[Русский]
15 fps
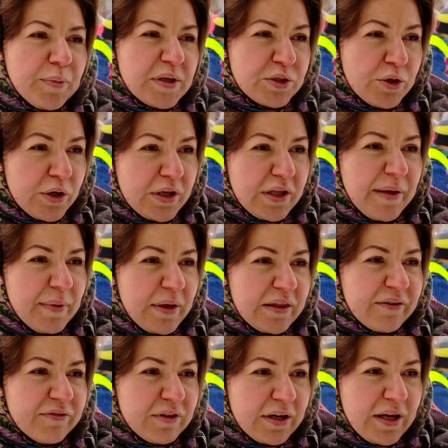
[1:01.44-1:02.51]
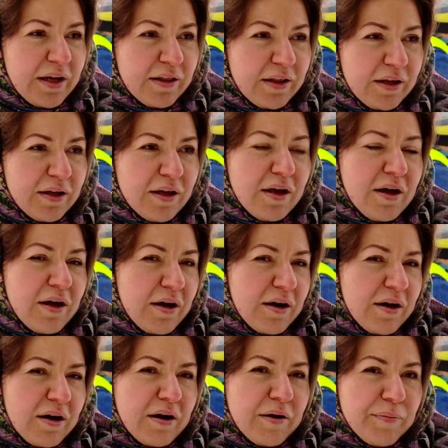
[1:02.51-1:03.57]
по 100 километров трейлы,
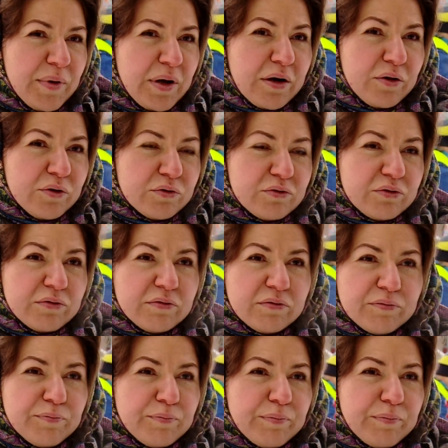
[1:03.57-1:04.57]
а, бегают э,